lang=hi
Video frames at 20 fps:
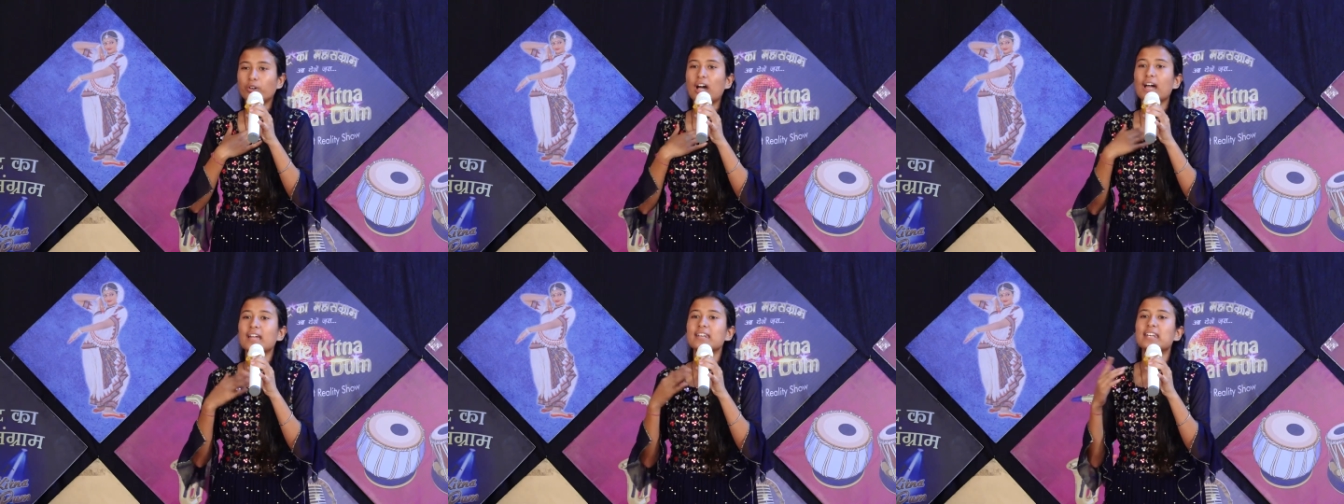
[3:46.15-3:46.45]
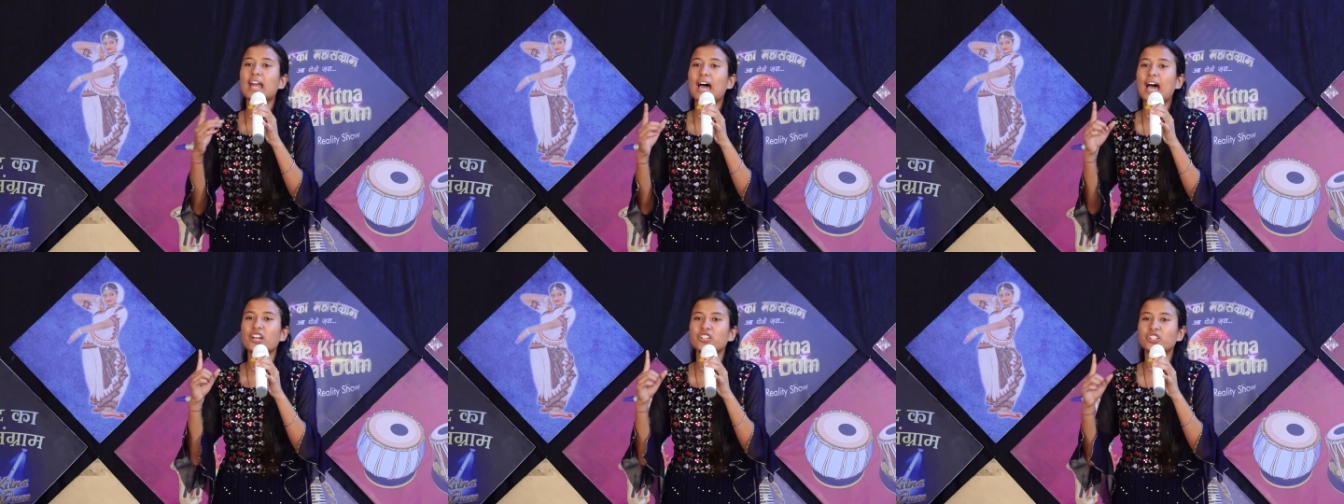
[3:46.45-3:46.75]
का
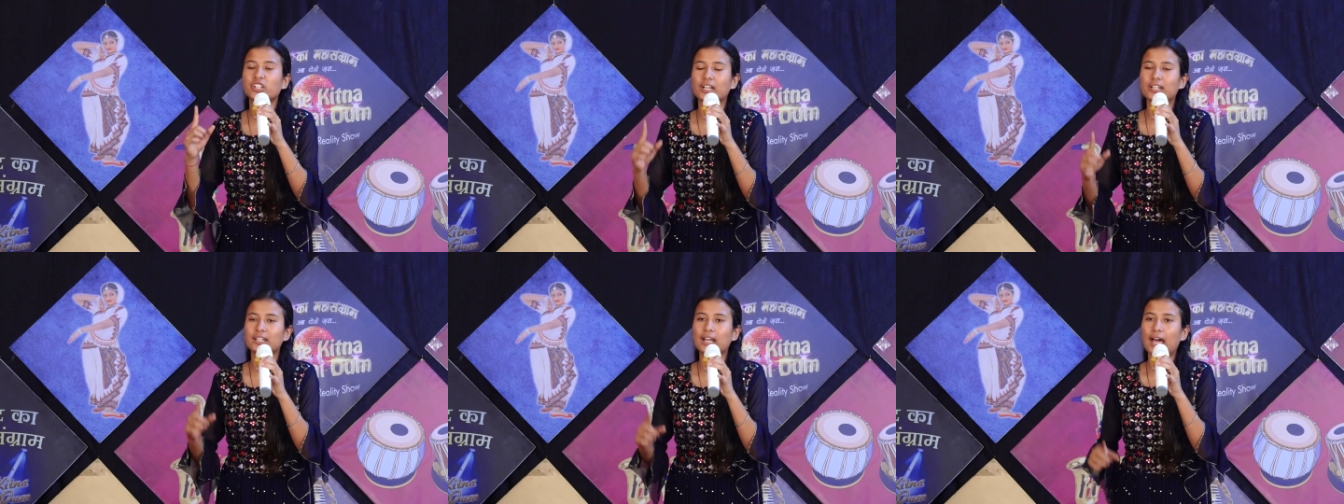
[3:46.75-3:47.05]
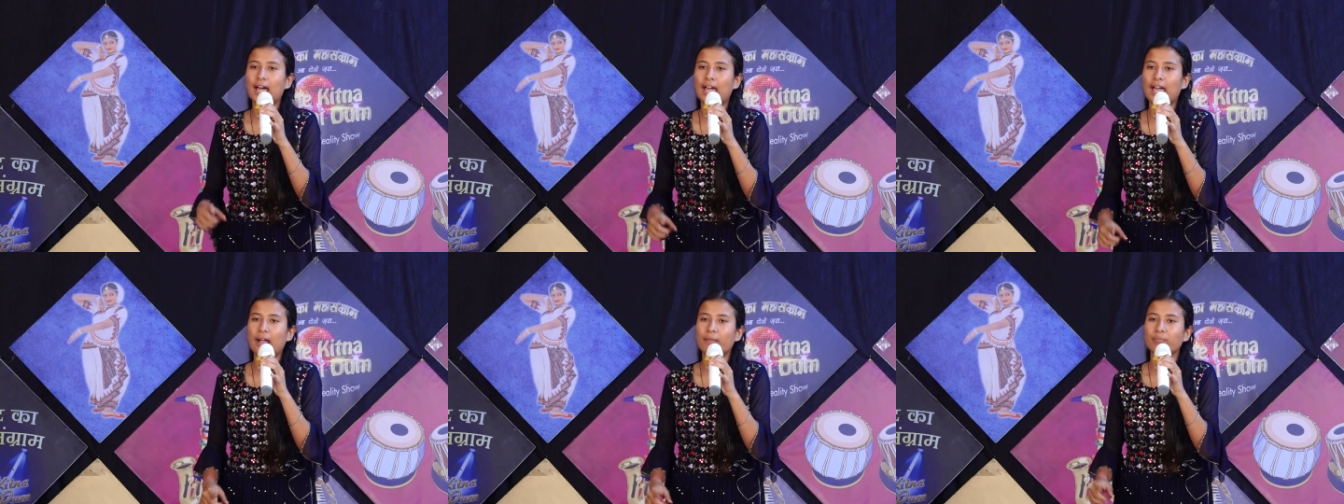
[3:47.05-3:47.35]
नाश
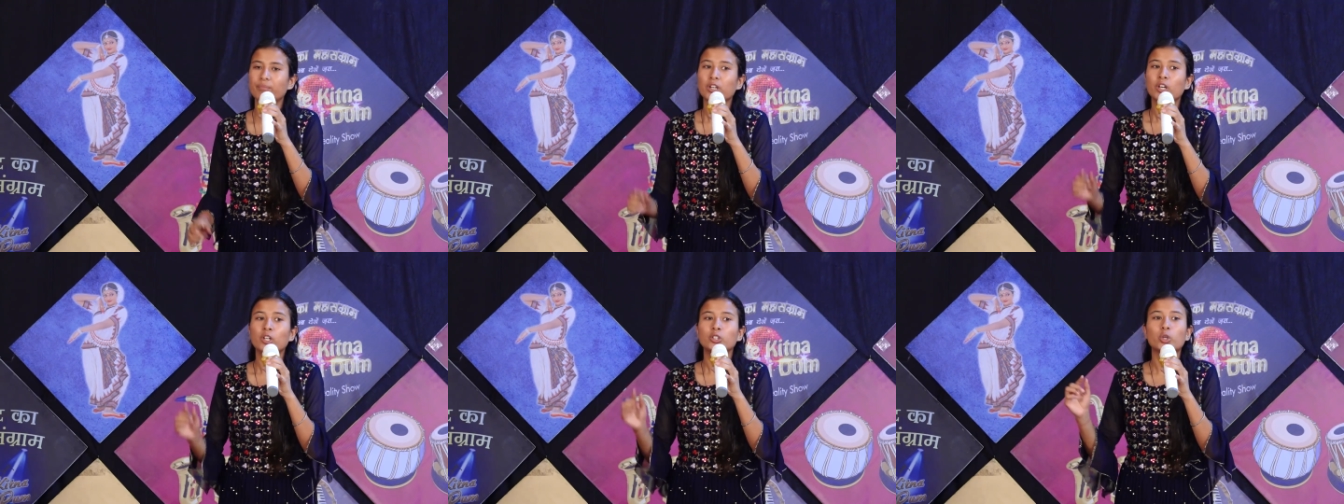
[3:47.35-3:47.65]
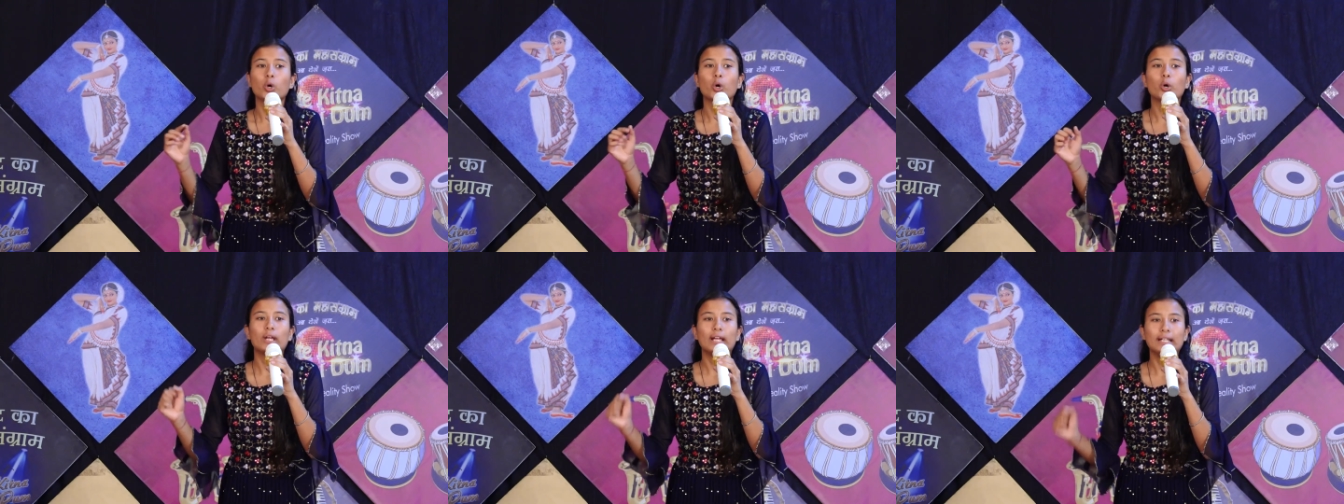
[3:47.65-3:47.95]
करना है
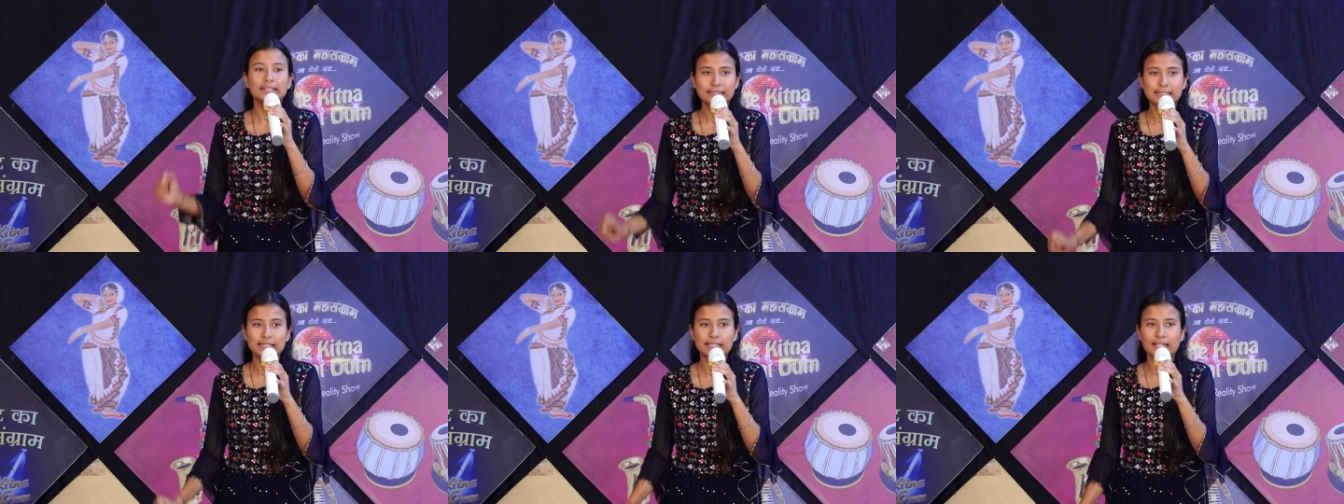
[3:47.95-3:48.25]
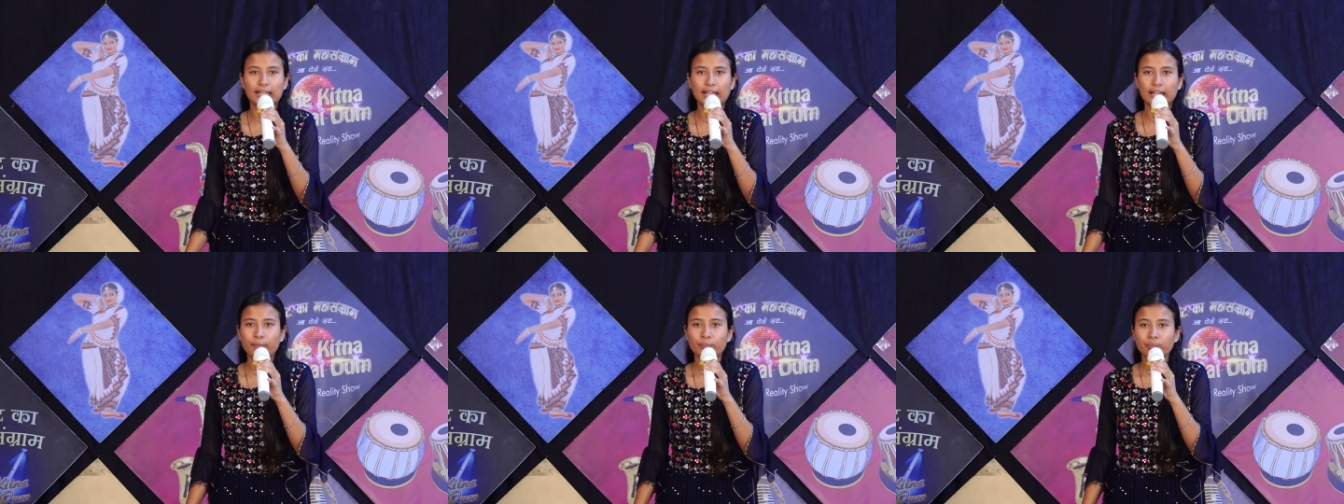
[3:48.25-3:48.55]
तो
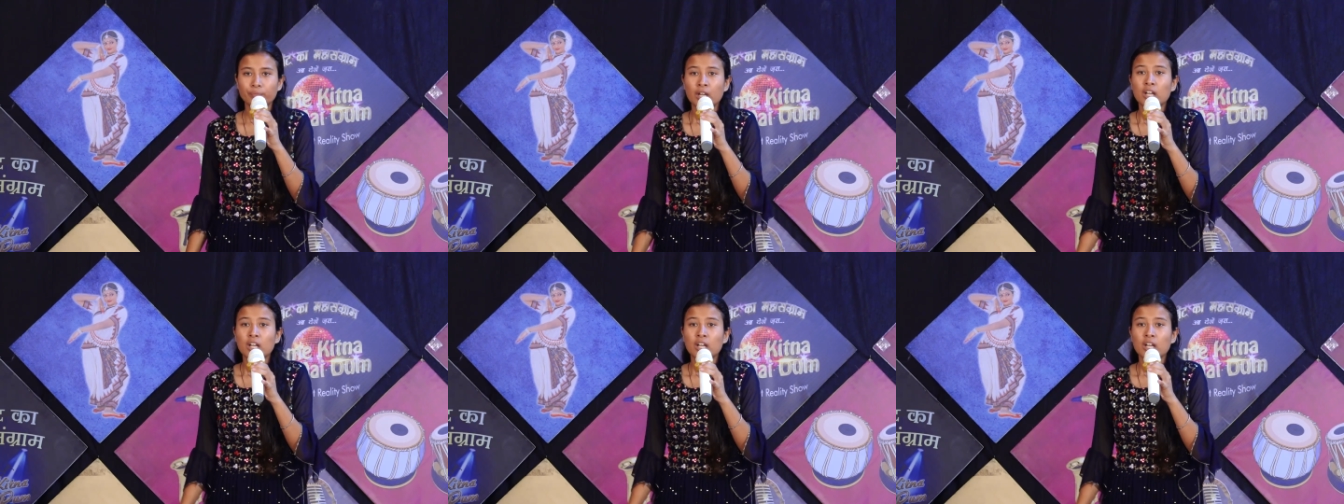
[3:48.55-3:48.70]
इसलिए